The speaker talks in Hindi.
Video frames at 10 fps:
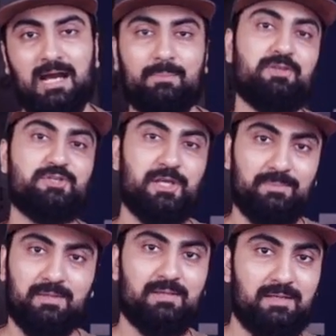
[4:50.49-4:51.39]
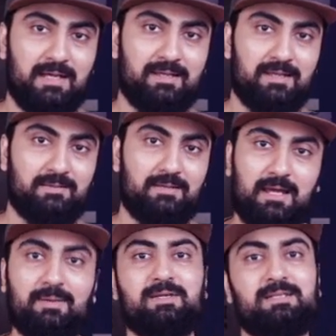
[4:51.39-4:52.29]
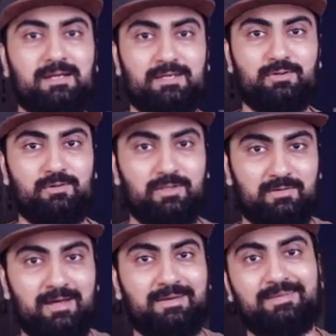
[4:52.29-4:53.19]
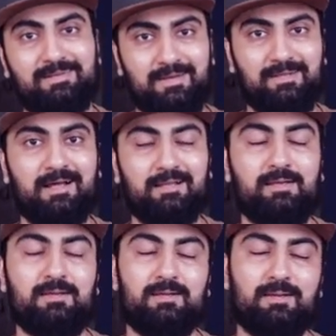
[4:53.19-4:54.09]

अपनी जेब के अंदर डाल के घर में जाके जो है वो दीवार के अंदर नहीं डाल दें